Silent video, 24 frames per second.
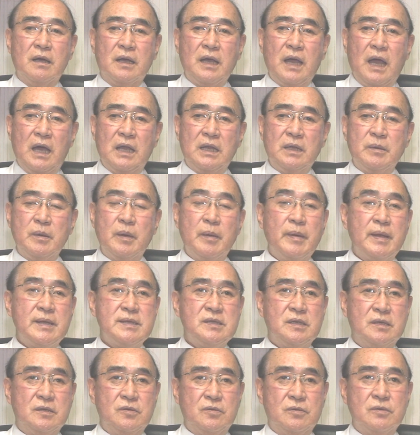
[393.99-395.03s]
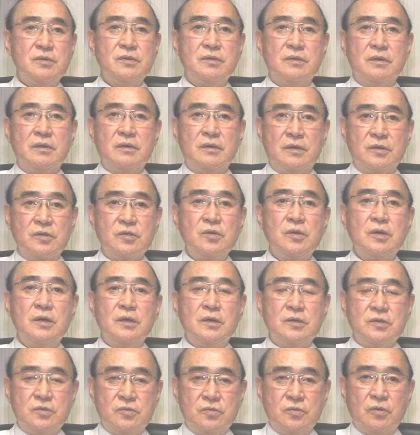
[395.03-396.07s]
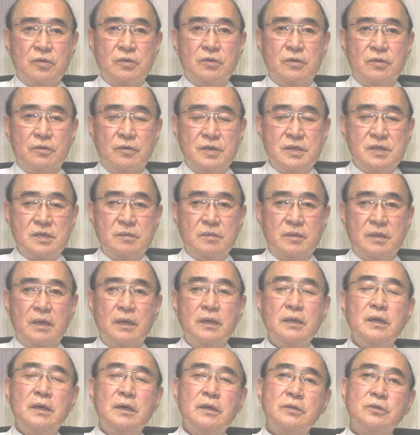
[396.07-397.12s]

간염의 발생률은 줄어들고 있습니다.